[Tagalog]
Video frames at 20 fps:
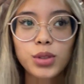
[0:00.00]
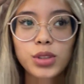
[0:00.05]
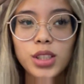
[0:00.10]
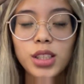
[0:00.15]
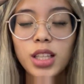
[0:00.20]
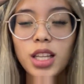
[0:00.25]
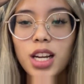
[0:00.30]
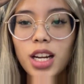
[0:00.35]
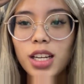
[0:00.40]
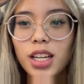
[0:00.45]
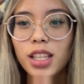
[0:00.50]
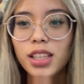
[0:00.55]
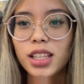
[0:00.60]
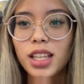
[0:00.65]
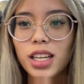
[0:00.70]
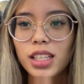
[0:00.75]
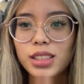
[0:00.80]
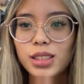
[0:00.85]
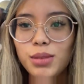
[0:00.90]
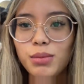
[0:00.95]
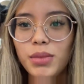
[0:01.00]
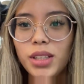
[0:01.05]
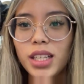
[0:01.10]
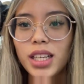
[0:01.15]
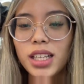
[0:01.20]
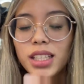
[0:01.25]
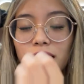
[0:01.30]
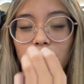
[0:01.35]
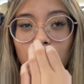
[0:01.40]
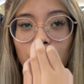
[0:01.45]
Buti na lang nagdala si
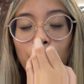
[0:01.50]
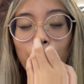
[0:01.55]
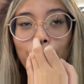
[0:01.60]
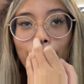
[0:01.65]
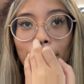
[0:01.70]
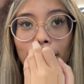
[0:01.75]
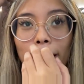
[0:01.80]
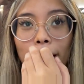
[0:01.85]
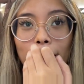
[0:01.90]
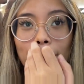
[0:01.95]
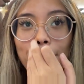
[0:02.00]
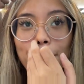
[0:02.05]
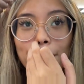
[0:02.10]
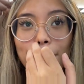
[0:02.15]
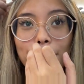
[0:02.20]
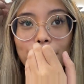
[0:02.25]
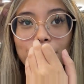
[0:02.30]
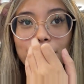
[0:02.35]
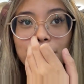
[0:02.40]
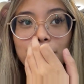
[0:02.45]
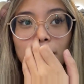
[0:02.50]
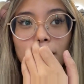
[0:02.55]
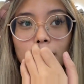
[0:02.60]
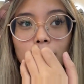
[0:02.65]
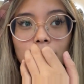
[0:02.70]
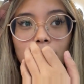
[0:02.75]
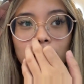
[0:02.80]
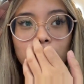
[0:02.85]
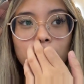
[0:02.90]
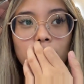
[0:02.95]
Mika ng kape.
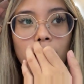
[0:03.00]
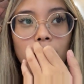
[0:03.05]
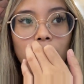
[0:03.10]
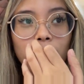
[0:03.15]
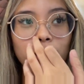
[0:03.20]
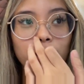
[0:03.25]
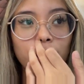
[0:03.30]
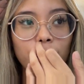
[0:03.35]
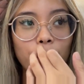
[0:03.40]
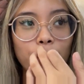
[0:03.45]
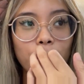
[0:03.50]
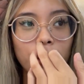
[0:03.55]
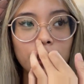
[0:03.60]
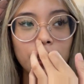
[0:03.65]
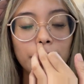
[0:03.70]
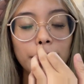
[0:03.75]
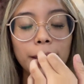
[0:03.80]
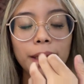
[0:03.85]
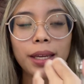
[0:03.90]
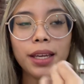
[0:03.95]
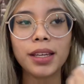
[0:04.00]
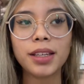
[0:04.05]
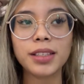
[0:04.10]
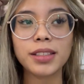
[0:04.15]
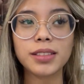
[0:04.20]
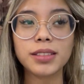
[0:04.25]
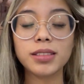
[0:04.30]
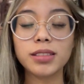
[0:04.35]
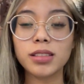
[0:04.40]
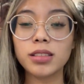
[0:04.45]
Na maaano na yung mata niya eh.
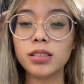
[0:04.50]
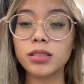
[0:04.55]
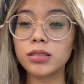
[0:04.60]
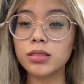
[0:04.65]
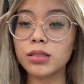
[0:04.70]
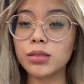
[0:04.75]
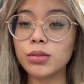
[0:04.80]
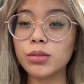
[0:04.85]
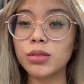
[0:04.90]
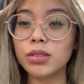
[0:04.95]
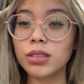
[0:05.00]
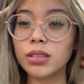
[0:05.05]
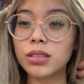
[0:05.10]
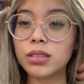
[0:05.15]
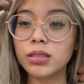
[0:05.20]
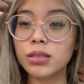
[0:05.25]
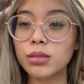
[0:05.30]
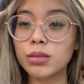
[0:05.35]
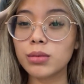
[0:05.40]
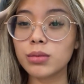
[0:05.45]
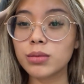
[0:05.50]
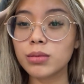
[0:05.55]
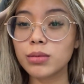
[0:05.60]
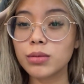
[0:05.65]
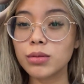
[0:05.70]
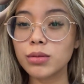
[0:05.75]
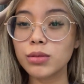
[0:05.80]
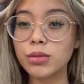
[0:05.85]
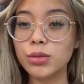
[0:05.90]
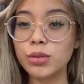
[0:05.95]
Ang ganun na guys,
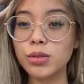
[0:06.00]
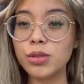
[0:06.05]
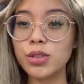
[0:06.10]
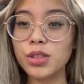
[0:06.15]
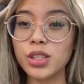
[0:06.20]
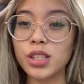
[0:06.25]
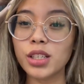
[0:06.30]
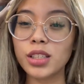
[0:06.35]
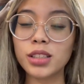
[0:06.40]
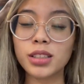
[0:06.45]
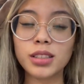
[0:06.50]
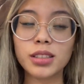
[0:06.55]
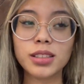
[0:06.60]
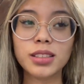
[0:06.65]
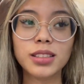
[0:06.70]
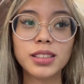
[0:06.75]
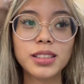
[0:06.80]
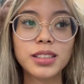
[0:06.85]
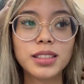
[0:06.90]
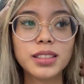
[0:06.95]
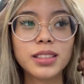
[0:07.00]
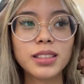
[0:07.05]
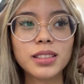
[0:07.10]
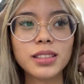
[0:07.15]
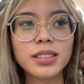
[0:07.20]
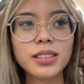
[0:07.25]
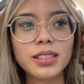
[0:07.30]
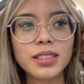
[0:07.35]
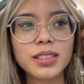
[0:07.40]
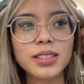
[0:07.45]
good shit.
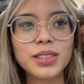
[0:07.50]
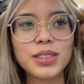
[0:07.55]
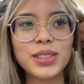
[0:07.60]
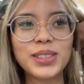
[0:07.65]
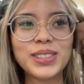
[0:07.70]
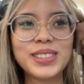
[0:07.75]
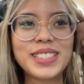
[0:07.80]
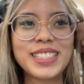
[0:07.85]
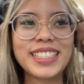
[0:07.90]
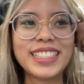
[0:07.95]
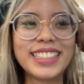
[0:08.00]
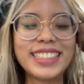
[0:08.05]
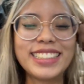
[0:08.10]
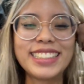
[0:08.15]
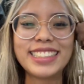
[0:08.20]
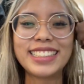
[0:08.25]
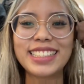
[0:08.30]
Good shit.